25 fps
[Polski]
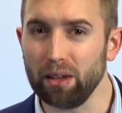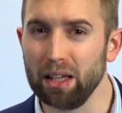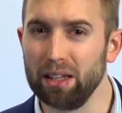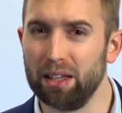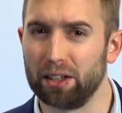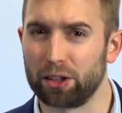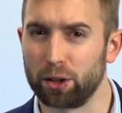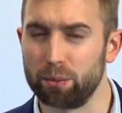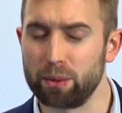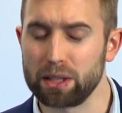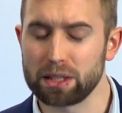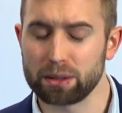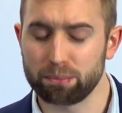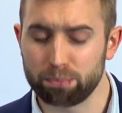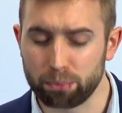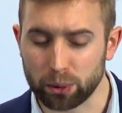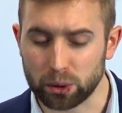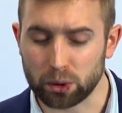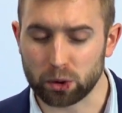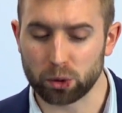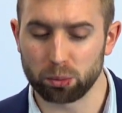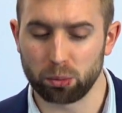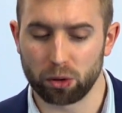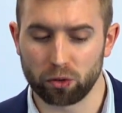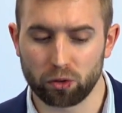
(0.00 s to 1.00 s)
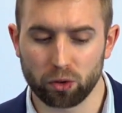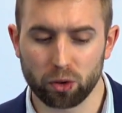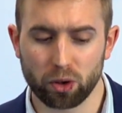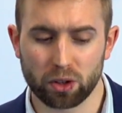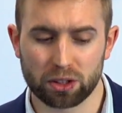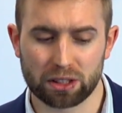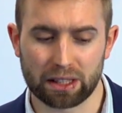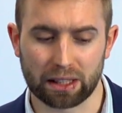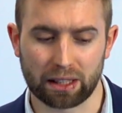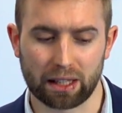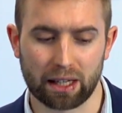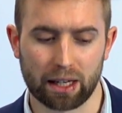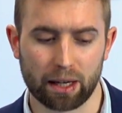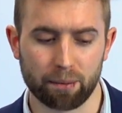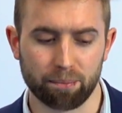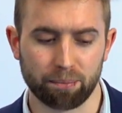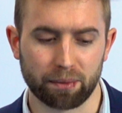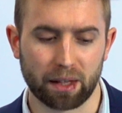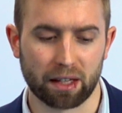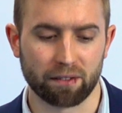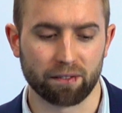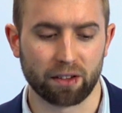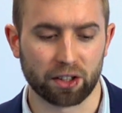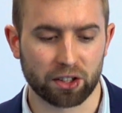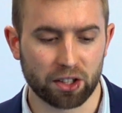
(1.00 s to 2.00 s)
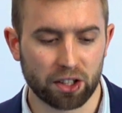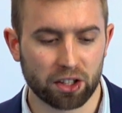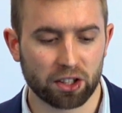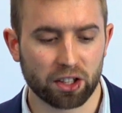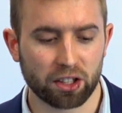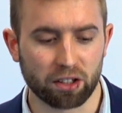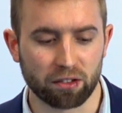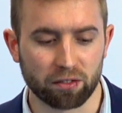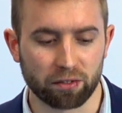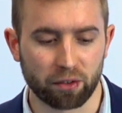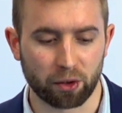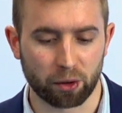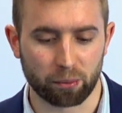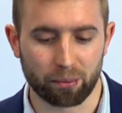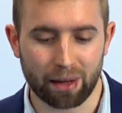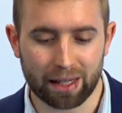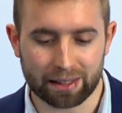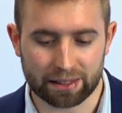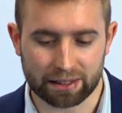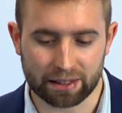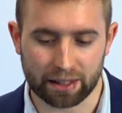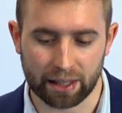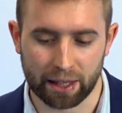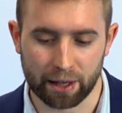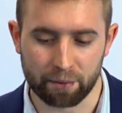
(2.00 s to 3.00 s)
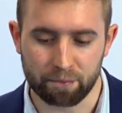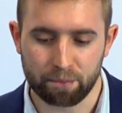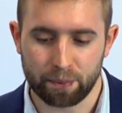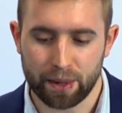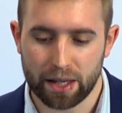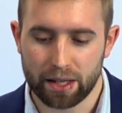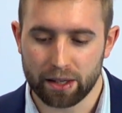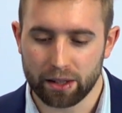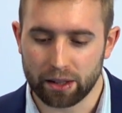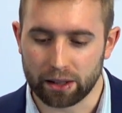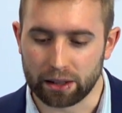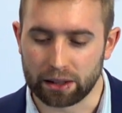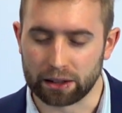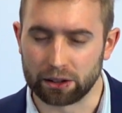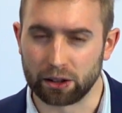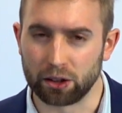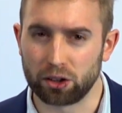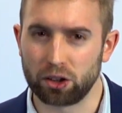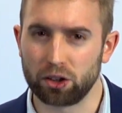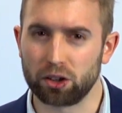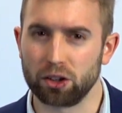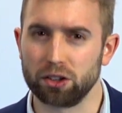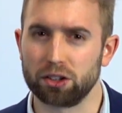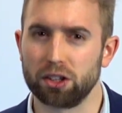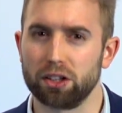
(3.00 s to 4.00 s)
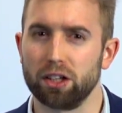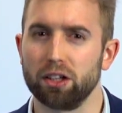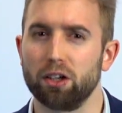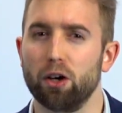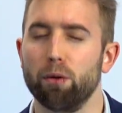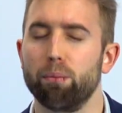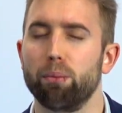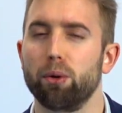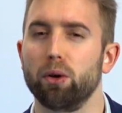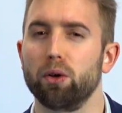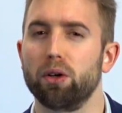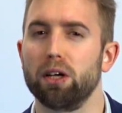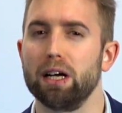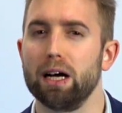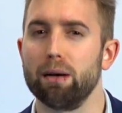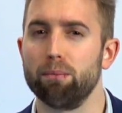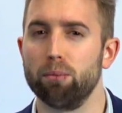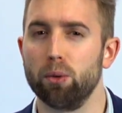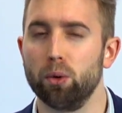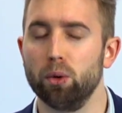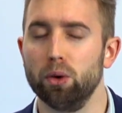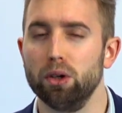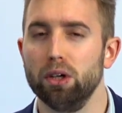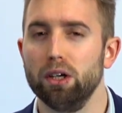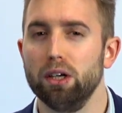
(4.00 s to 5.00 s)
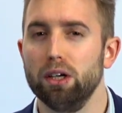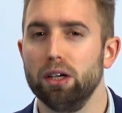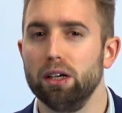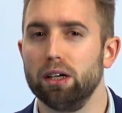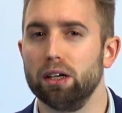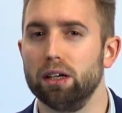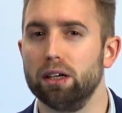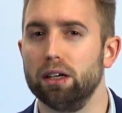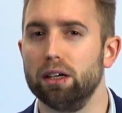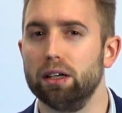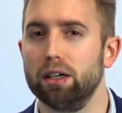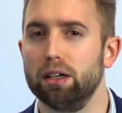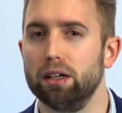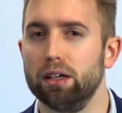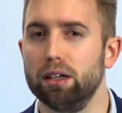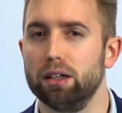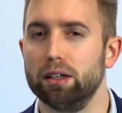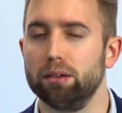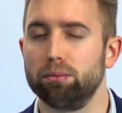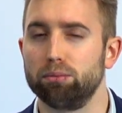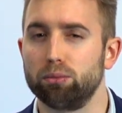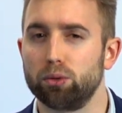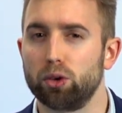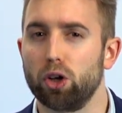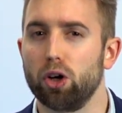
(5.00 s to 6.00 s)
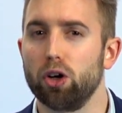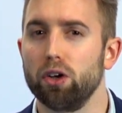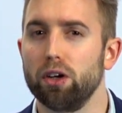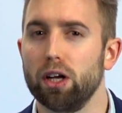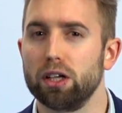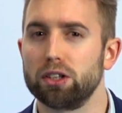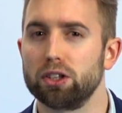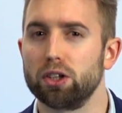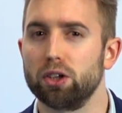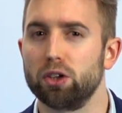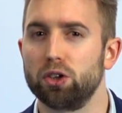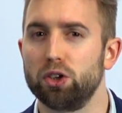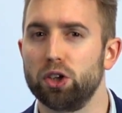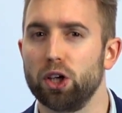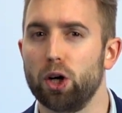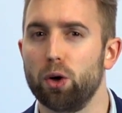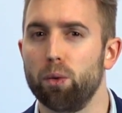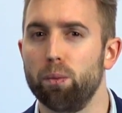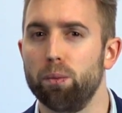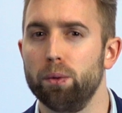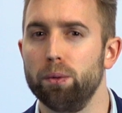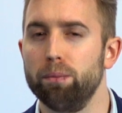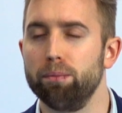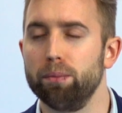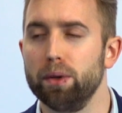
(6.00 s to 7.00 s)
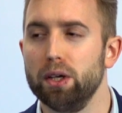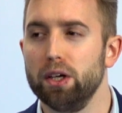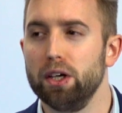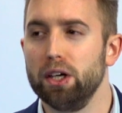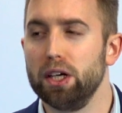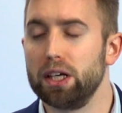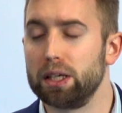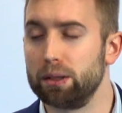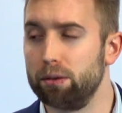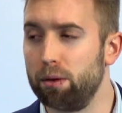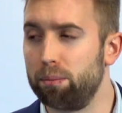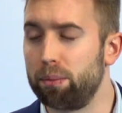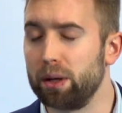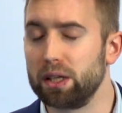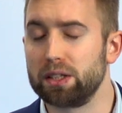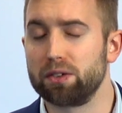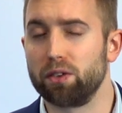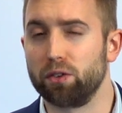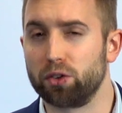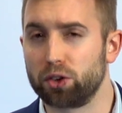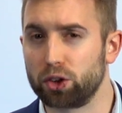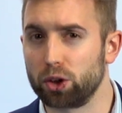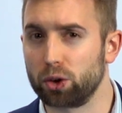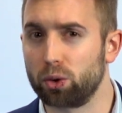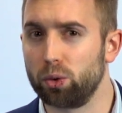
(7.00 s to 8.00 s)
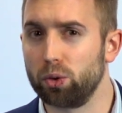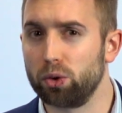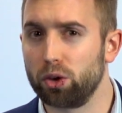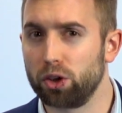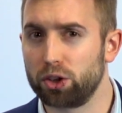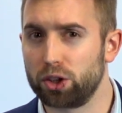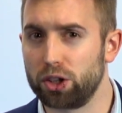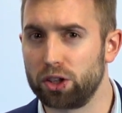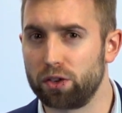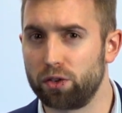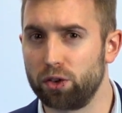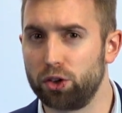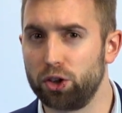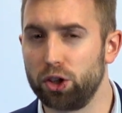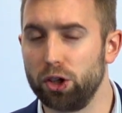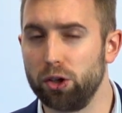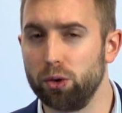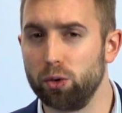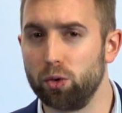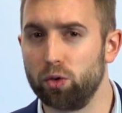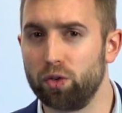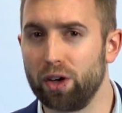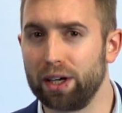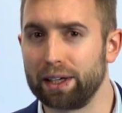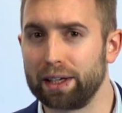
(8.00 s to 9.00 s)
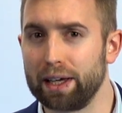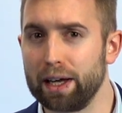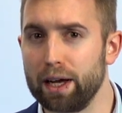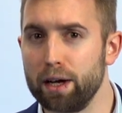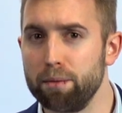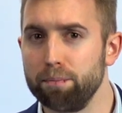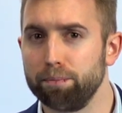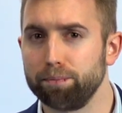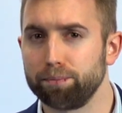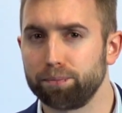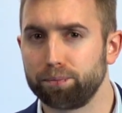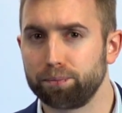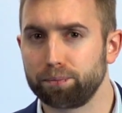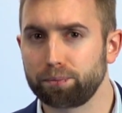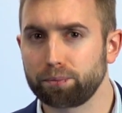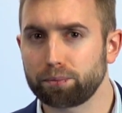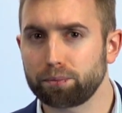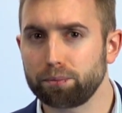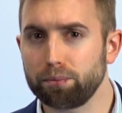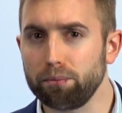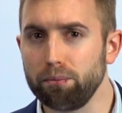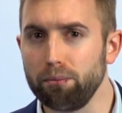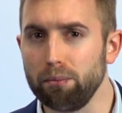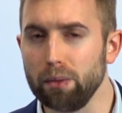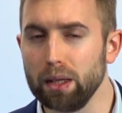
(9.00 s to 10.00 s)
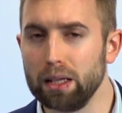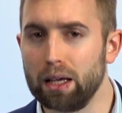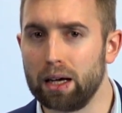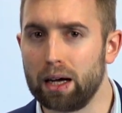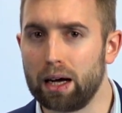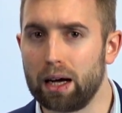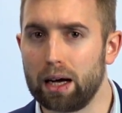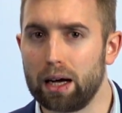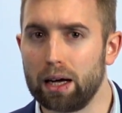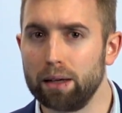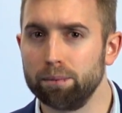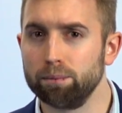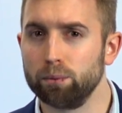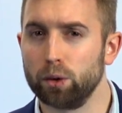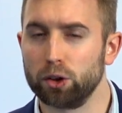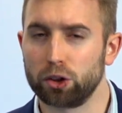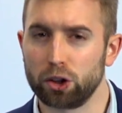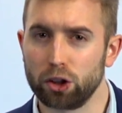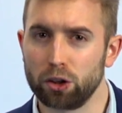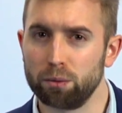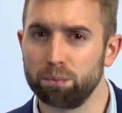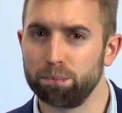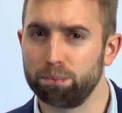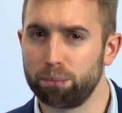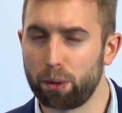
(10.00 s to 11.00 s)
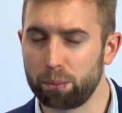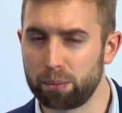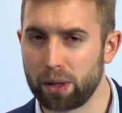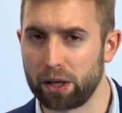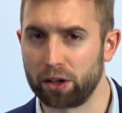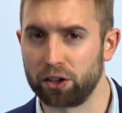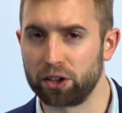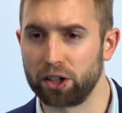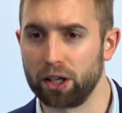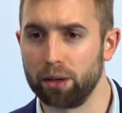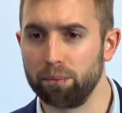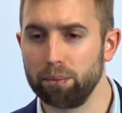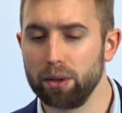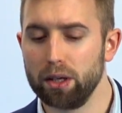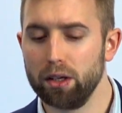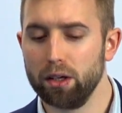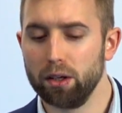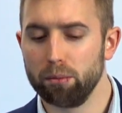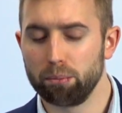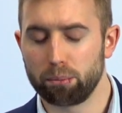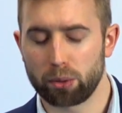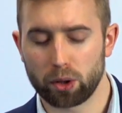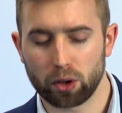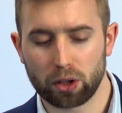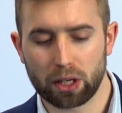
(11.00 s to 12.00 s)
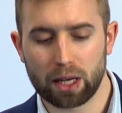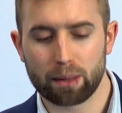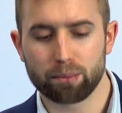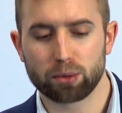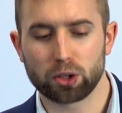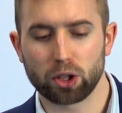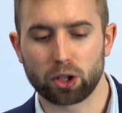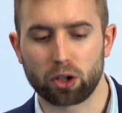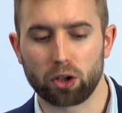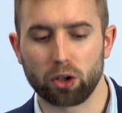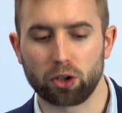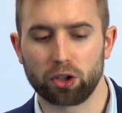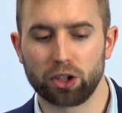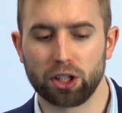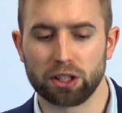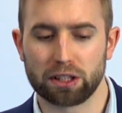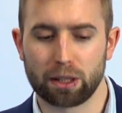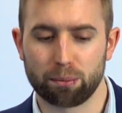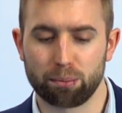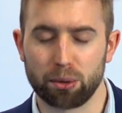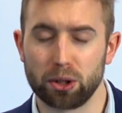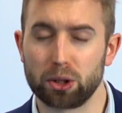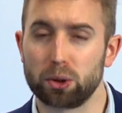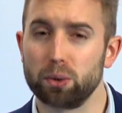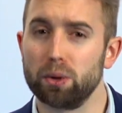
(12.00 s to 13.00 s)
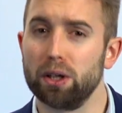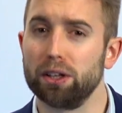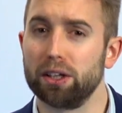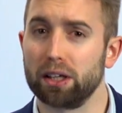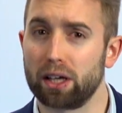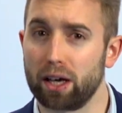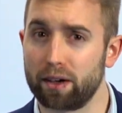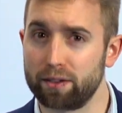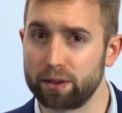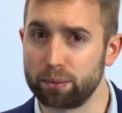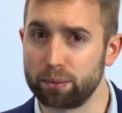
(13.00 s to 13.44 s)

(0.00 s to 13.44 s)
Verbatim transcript: Natomiast podsumowując takie najważniejsze informacje e, dotyczące tego programu, e, to na co chciałbym, żeby Państwo w szczególności zwrócili uwagę, a, no to po pierwsze, program co krok się zapisuje, tak jak